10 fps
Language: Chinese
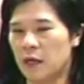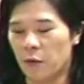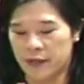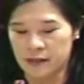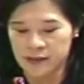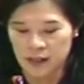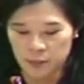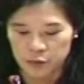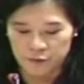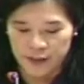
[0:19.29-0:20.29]
那回应这个
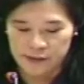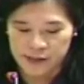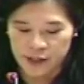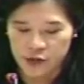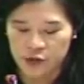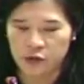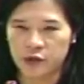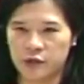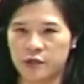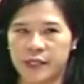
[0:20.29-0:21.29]
部分，其实
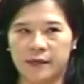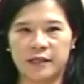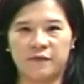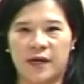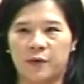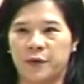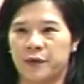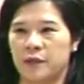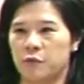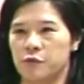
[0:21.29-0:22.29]
事实上立法委
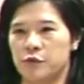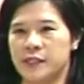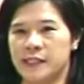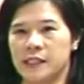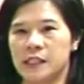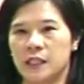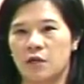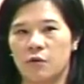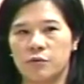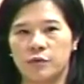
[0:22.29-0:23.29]
员的武器跟
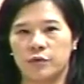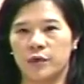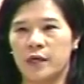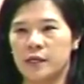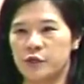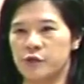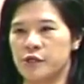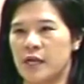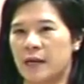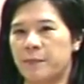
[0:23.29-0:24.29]
工具，就
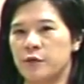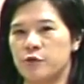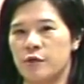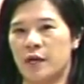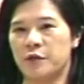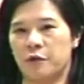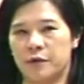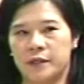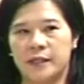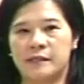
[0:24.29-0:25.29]
是他必须要有
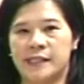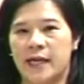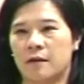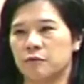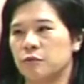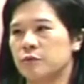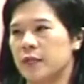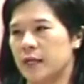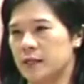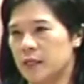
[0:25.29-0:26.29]
一定强度
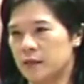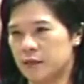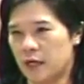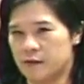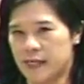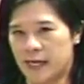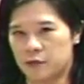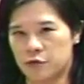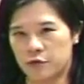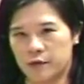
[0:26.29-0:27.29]
的调查
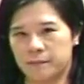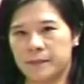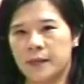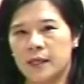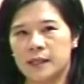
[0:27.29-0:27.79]
权。